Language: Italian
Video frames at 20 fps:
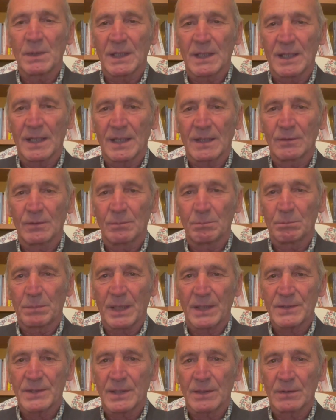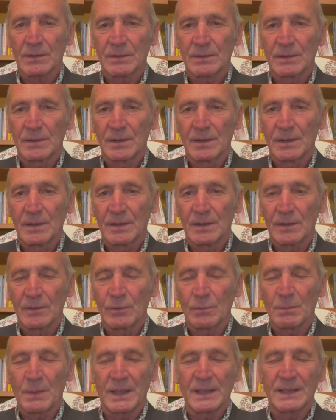che accompagnano
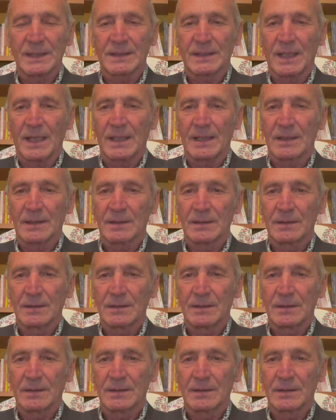l'umanità,